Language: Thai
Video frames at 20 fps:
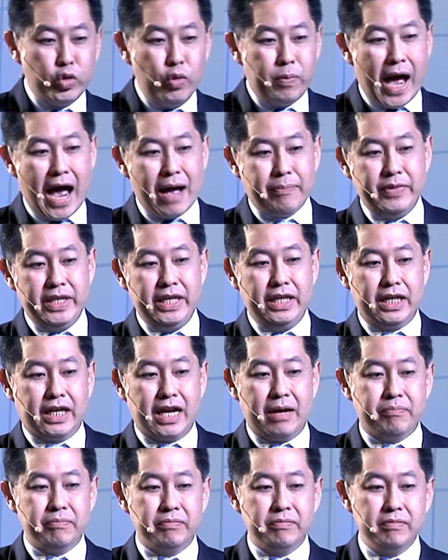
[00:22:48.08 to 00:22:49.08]
งดูภาพนี้นะค
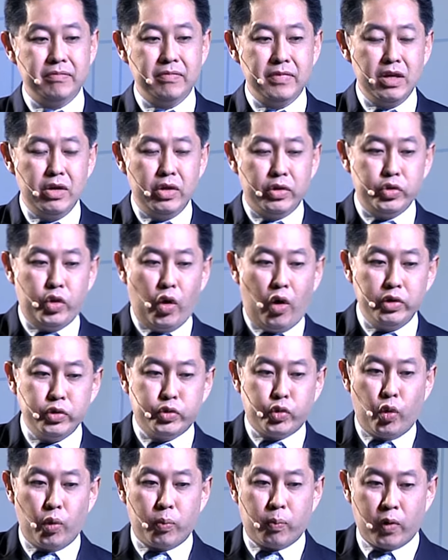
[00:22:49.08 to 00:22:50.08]
รับโดรน
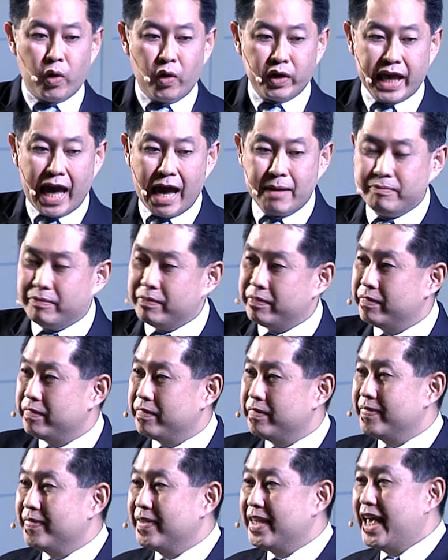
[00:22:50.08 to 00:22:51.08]
ถูกโปรแกรม
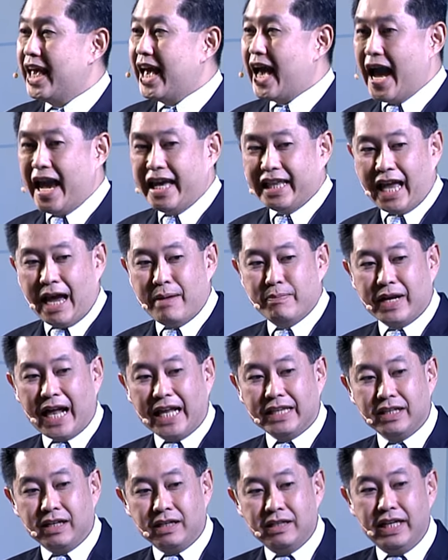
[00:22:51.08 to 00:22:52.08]
ให้ทำกา
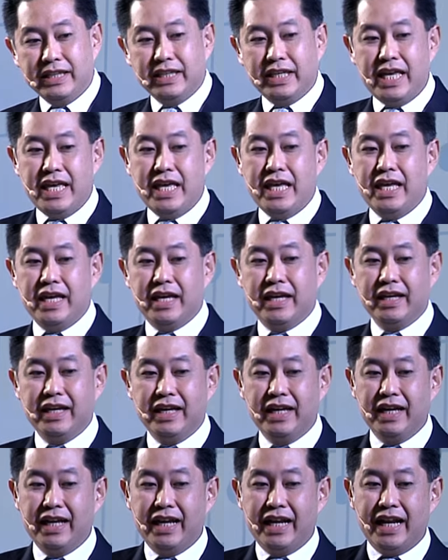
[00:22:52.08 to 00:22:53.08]
รเคลื่อนที่
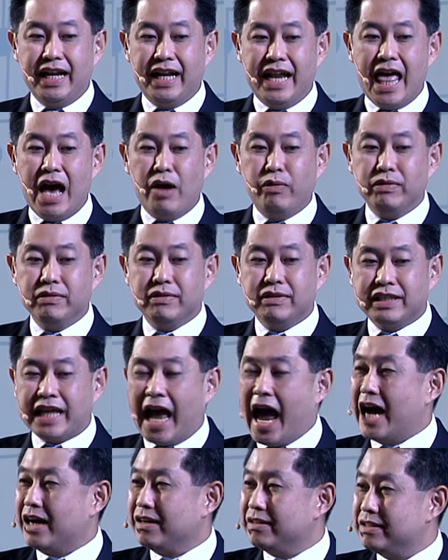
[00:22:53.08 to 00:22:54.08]
แล้ว
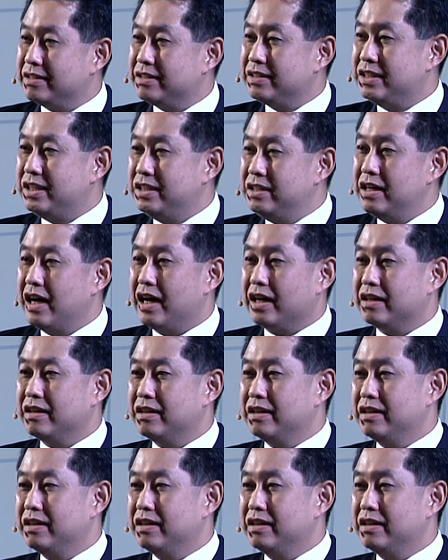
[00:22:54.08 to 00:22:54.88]
ถักเชือก